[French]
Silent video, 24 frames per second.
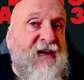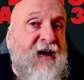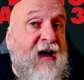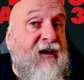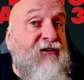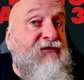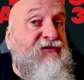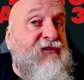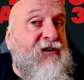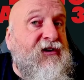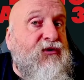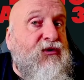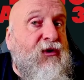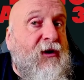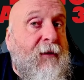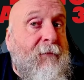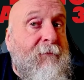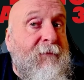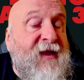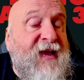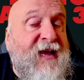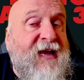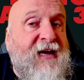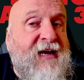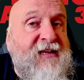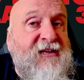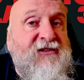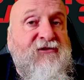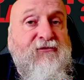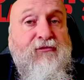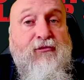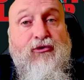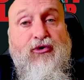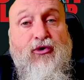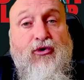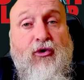afin que les
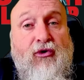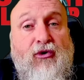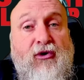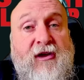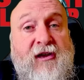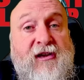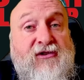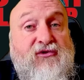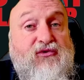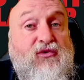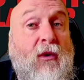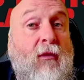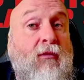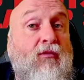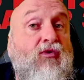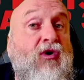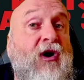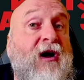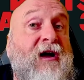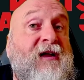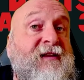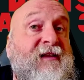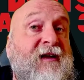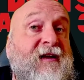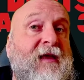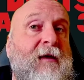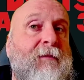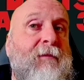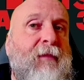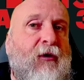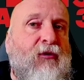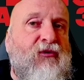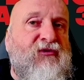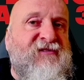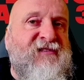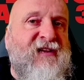mécanismes du requin soient moins attaqués
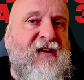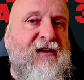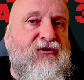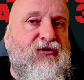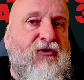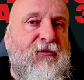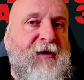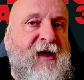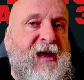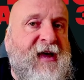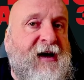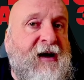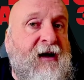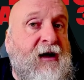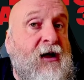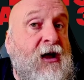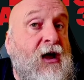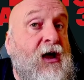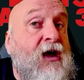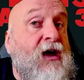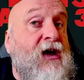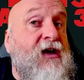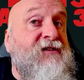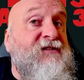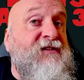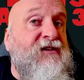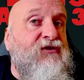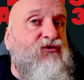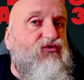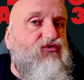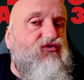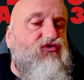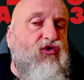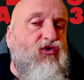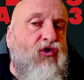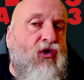par le sel de mer, et c'est
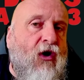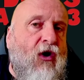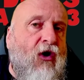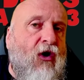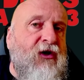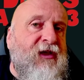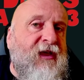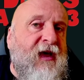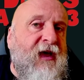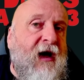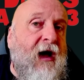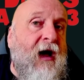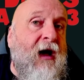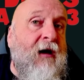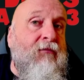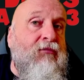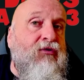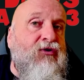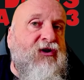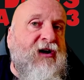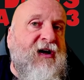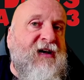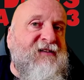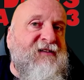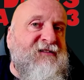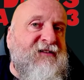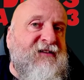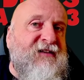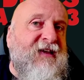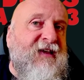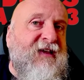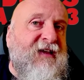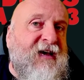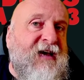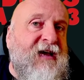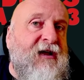toujours Roya Arbogast
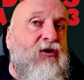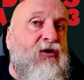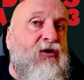qui crée le